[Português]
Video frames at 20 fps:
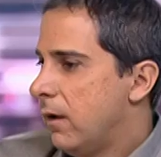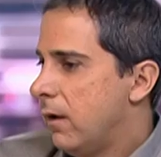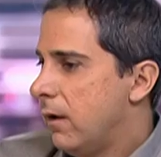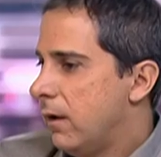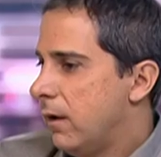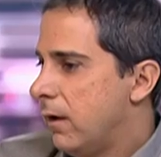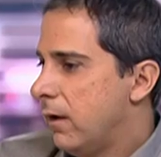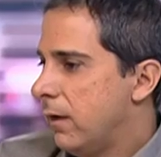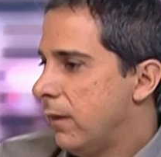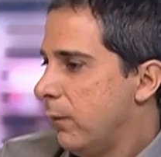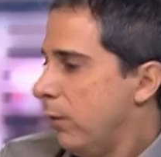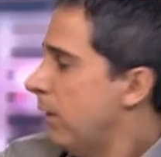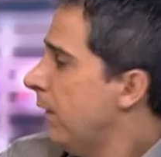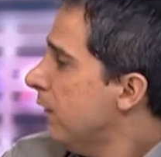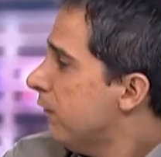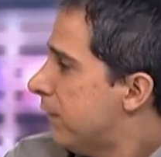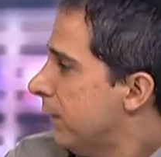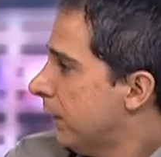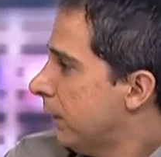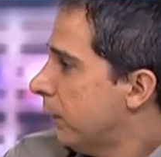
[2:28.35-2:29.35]
É, não é
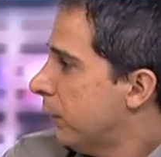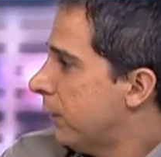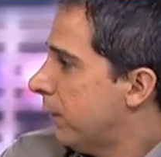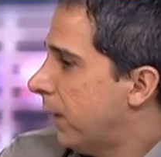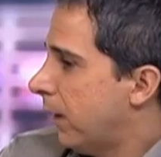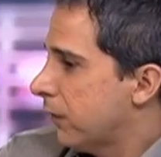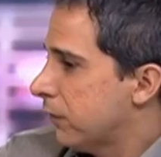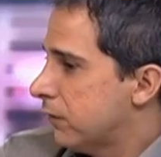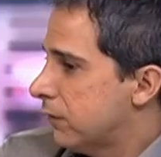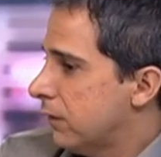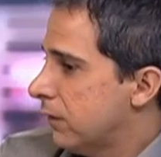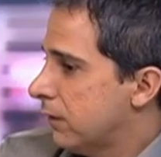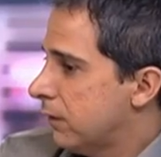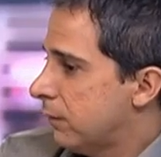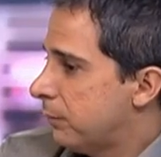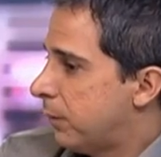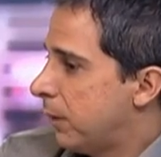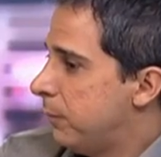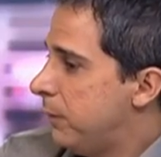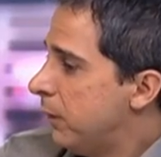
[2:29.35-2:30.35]
na venda dos ingressos,
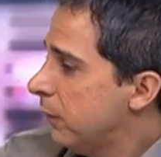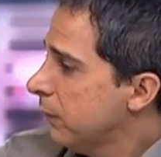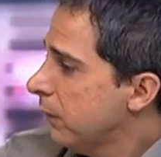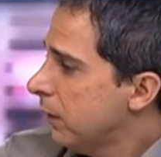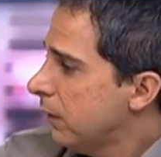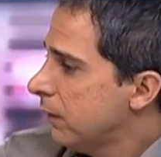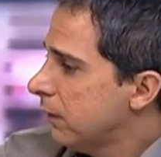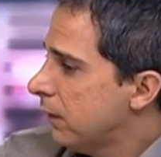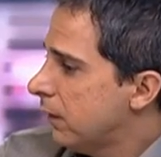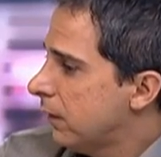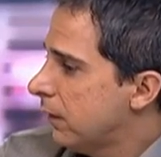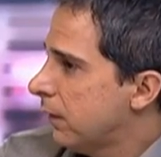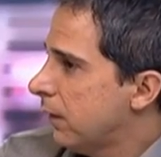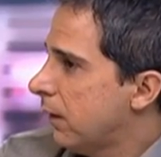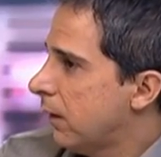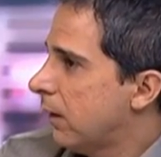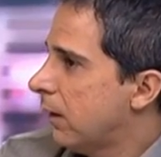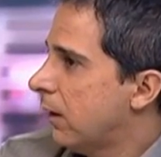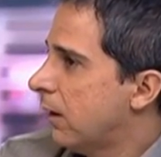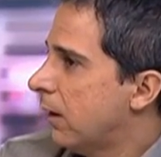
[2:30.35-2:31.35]
né? primeiro na, na,
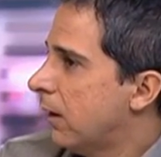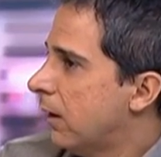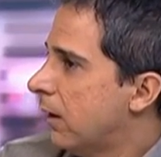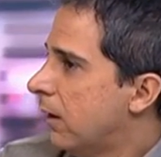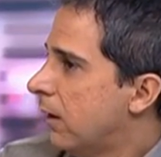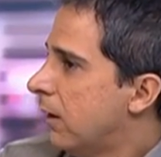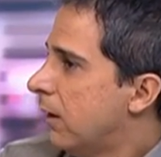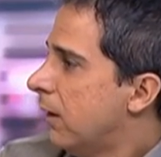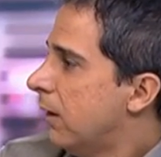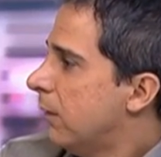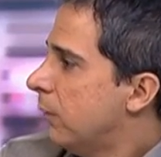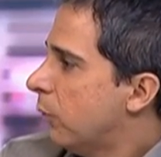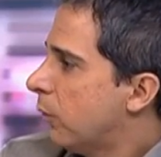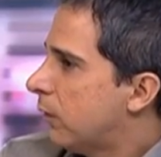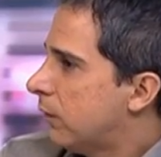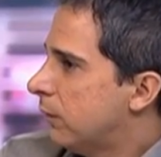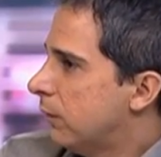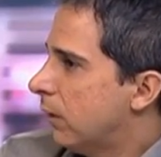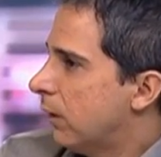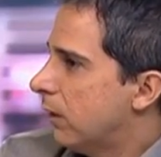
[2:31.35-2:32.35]
na,
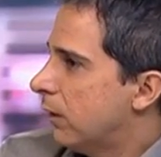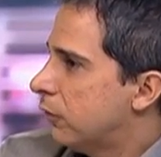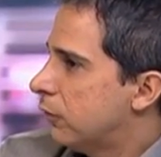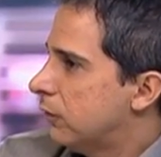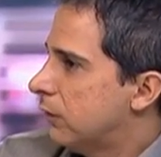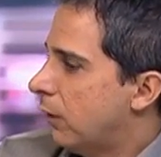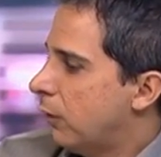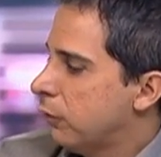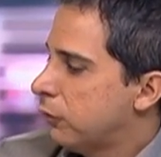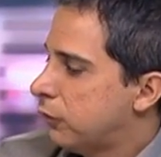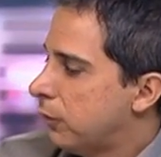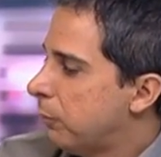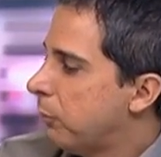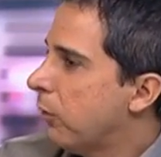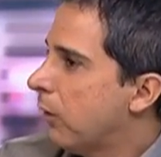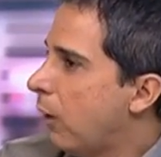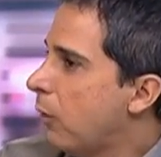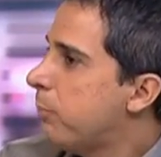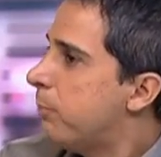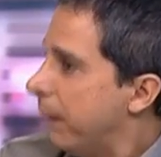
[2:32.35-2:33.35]
na, ao
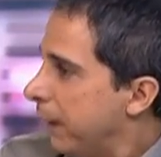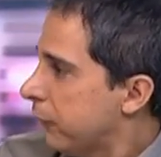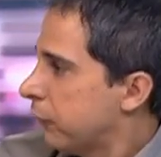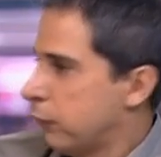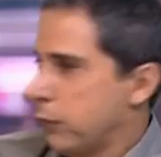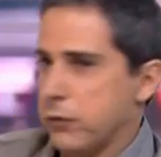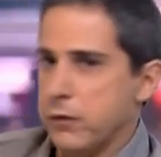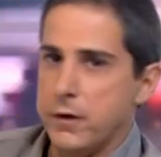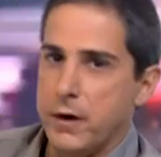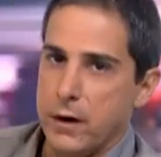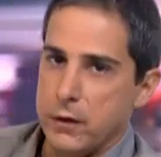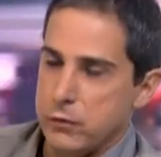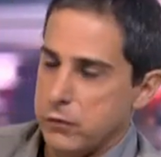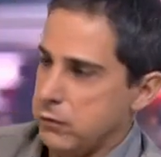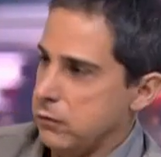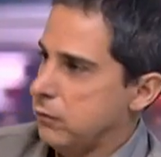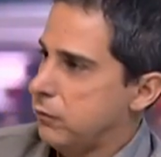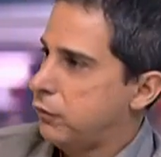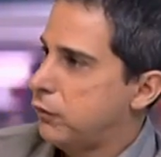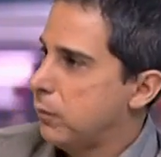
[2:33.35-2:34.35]
estipular o preço dos ingressos.
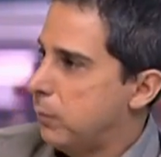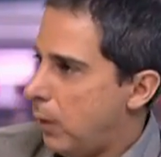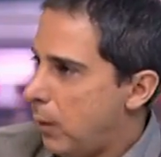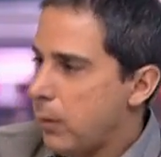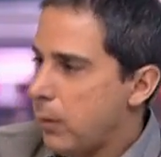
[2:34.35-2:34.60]
Sim, o futebol